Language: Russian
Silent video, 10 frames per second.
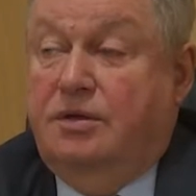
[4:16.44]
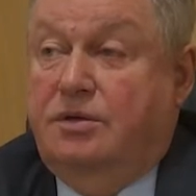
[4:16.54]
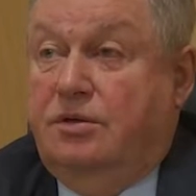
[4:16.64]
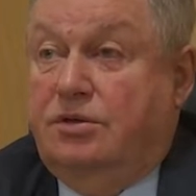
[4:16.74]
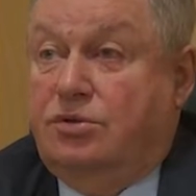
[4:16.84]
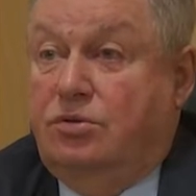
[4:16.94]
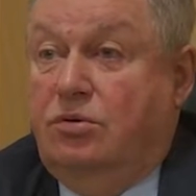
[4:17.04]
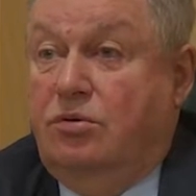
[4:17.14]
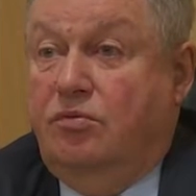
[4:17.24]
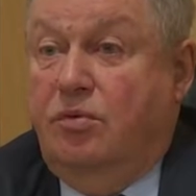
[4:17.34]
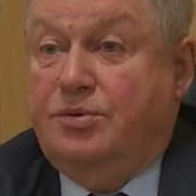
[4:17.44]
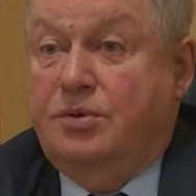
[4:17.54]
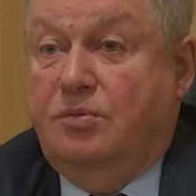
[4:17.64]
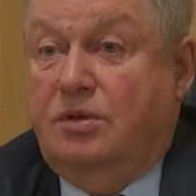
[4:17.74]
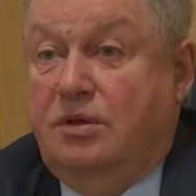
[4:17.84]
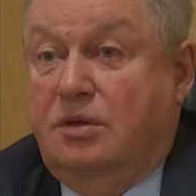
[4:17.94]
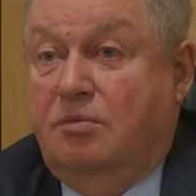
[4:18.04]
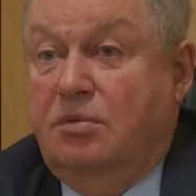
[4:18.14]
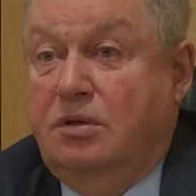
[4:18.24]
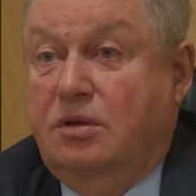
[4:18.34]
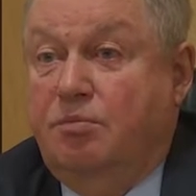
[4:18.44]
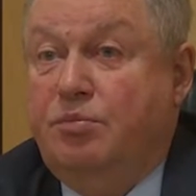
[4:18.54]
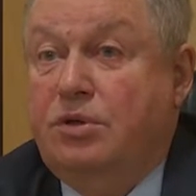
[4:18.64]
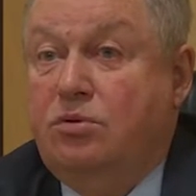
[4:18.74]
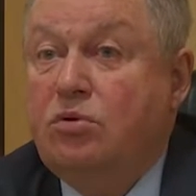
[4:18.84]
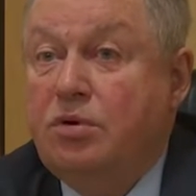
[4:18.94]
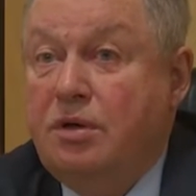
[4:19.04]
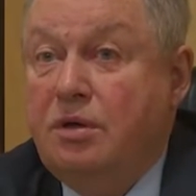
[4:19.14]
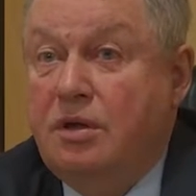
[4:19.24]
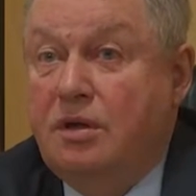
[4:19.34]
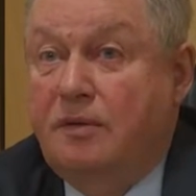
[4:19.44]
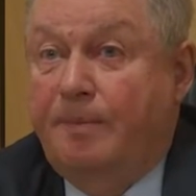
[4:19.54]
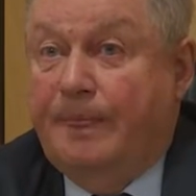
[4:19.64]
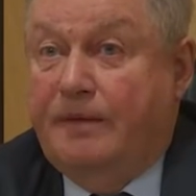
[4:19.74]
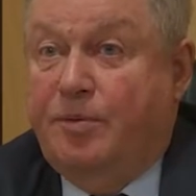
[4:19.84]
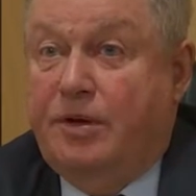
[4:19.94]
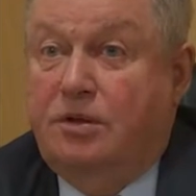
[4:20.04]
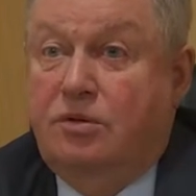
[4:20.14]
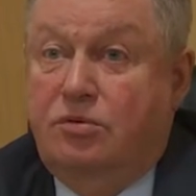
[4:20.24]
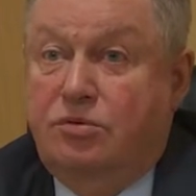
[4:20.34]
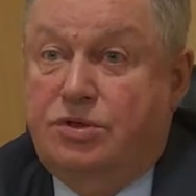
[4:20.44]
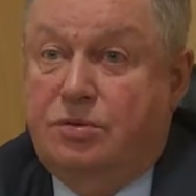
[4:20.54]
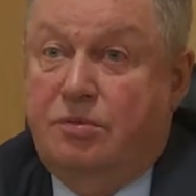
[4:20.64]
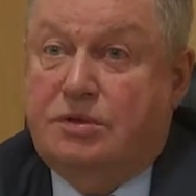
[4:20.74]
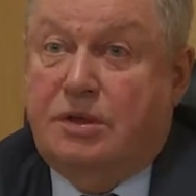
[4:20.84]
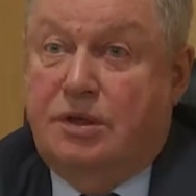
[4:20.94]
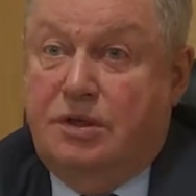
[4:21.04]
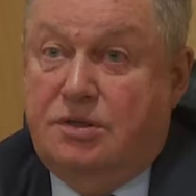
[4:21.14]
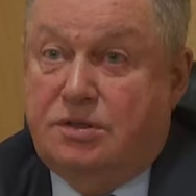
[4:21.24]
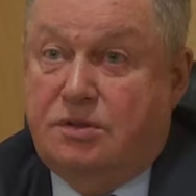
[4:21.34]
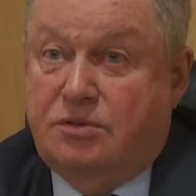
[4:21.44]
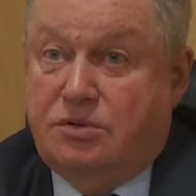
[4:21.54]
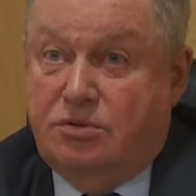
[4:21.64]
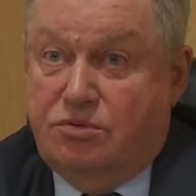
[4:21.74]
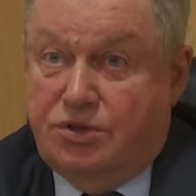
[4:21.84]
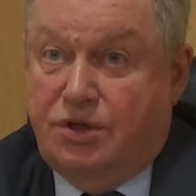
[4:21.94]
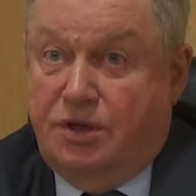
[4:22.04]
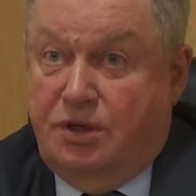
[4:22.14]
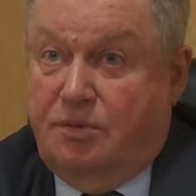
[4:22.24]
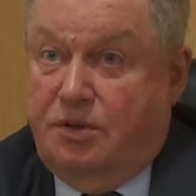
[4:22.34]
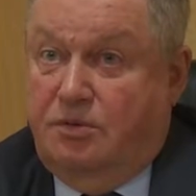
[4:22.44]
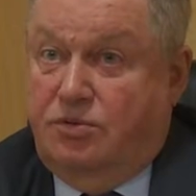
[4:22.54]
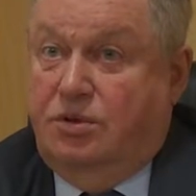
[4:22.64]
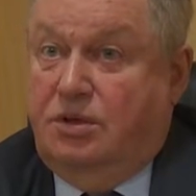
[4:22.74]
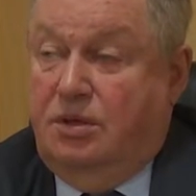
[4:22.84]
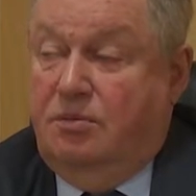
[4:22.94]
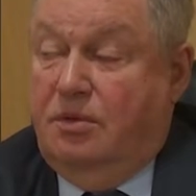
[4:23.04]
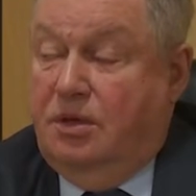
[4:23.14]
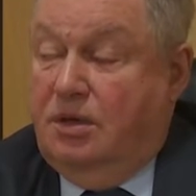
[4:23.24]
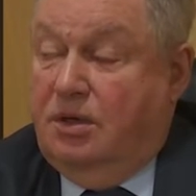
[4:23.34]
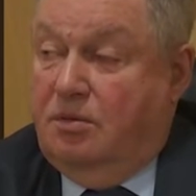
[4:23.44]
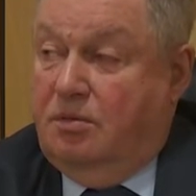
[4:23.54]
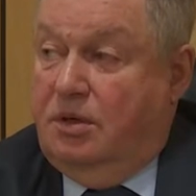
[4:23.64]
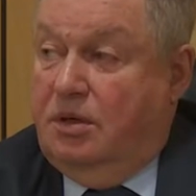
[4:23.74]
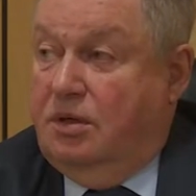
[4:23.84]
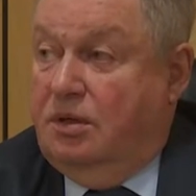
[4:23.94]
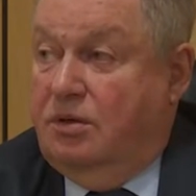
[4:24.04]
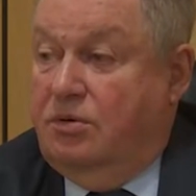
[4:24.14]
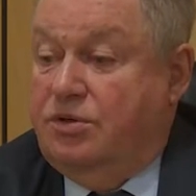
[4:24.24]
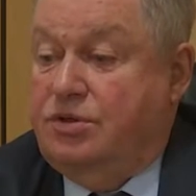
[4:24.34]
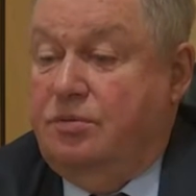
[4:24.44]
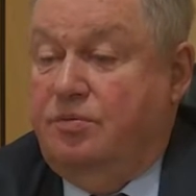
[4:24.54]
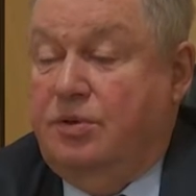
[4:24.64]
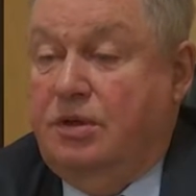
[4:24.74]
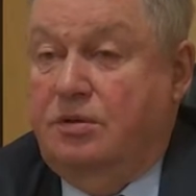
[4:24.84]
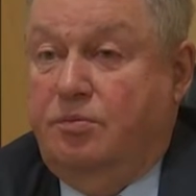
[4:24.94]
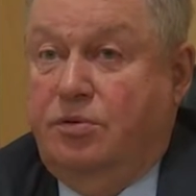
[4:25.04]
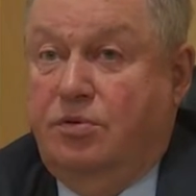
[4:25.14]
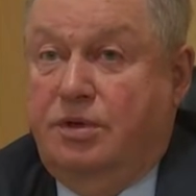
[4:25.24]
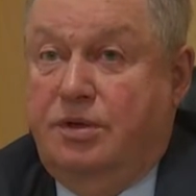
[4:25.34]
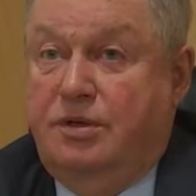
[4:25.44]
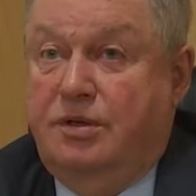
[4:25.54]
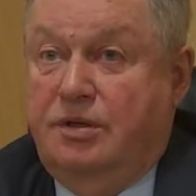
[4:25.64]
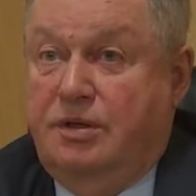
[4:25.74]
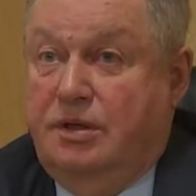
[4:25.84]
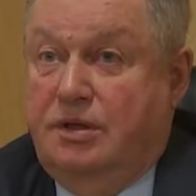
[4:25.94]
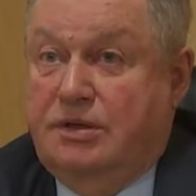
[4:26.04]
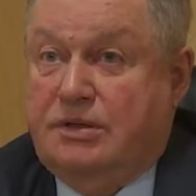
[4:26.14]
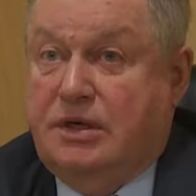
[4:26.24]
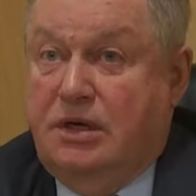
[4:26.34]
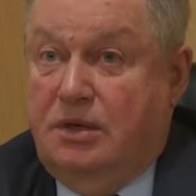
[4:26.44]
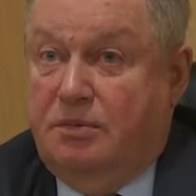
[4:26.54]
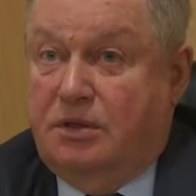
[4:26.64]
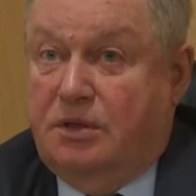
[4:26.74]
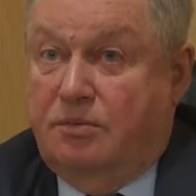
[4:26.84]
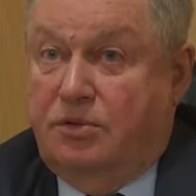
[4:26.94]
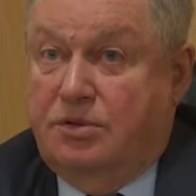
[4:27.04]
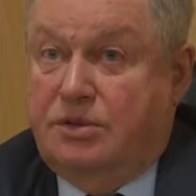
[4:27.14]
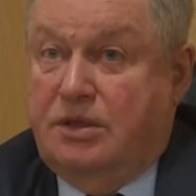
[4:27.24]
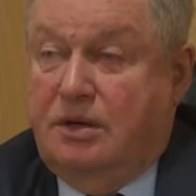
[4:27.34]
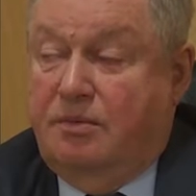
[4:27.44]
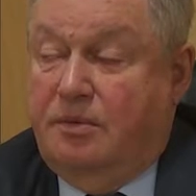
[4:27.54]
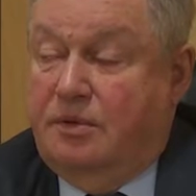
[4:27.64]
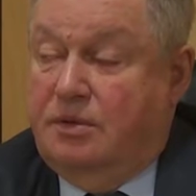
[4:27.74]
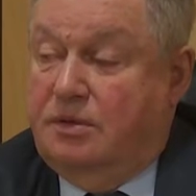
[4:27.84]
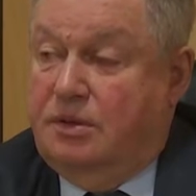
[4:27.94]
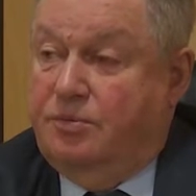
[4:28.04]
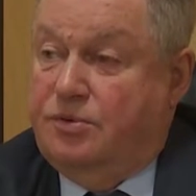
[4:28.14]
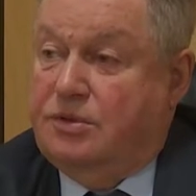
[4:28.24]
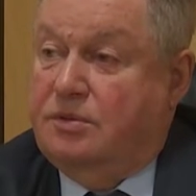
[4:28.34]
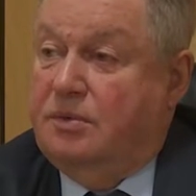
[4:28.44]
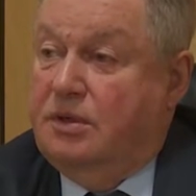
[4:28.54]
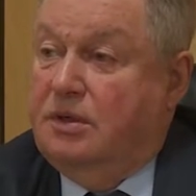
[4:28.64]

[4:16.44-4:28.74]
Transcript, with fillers: Э, что, в общем-то, было бедой в предыдущем историческом сооружении, потому что там было очень плохо дело с климатом. То есть там, допустим,